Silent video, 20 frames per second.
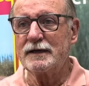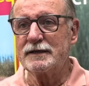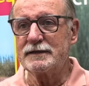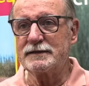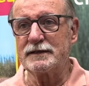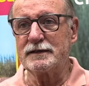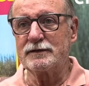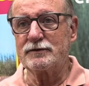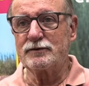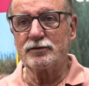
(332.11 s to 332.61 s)

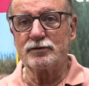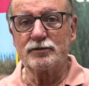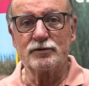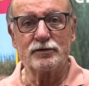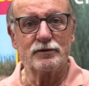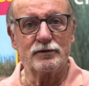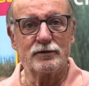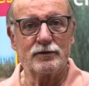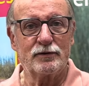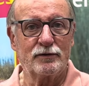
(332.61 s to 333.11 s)
c'est
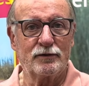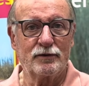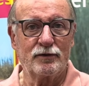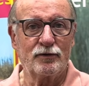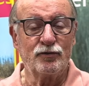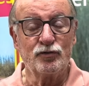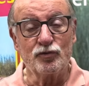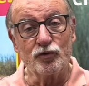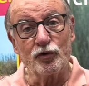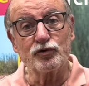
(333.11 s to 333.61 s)
euh,
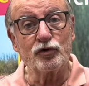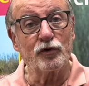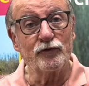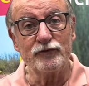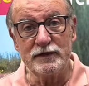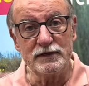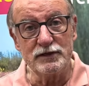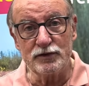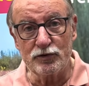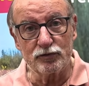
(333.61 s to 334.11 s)
une autre
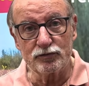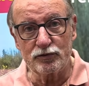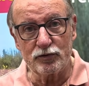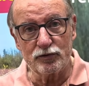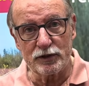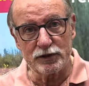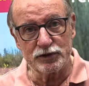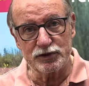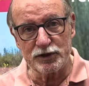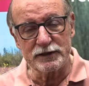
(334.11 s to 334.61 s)
vision de
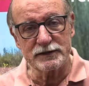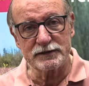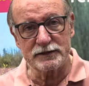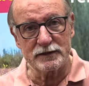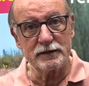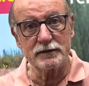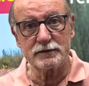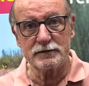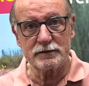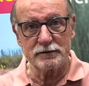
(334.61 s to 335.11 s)
la chasse.
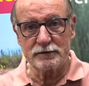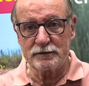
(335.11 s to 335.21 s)
Hein.